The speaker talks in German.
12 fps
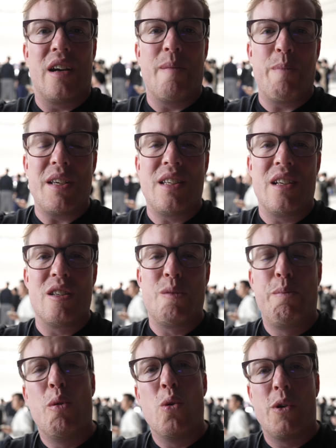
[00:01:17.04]
äh, ein bisschen
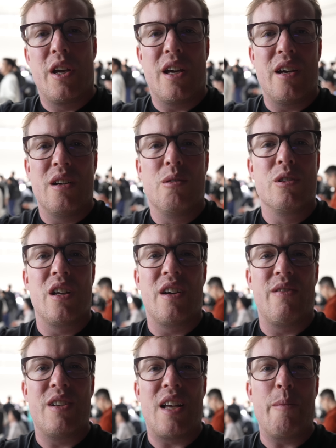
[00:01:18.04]
spooky und
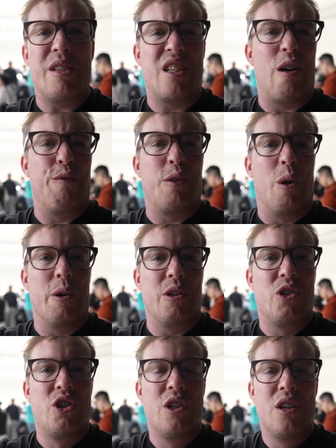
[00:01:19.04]
äh, wie sagt man das auf
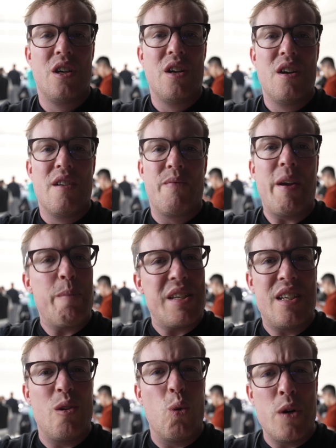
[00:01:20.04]
Deutsch? Ja, ein
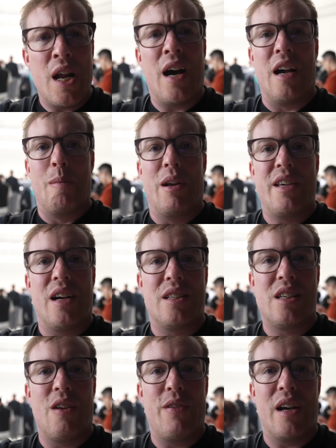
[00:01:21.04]
bisschen unheimlich hat
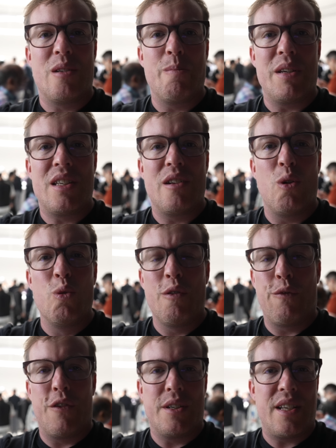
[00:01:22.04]
es gewirkt, ein bisschen
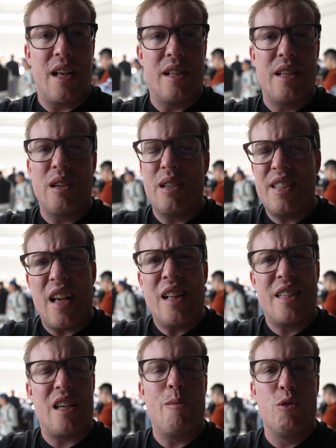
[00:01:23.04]
sel
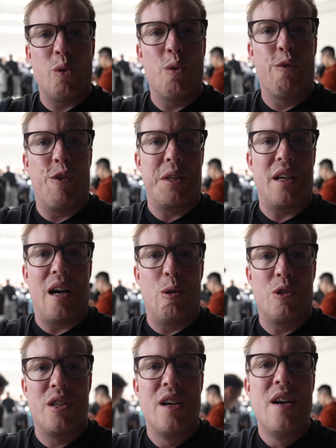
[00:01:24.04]
seltsam und
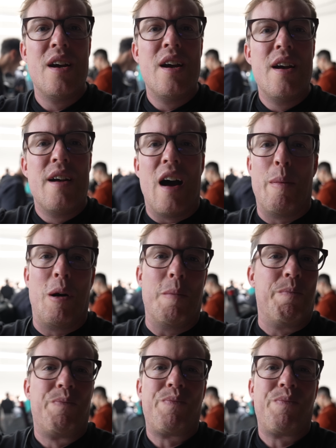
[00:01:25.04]
unvertraut. Aber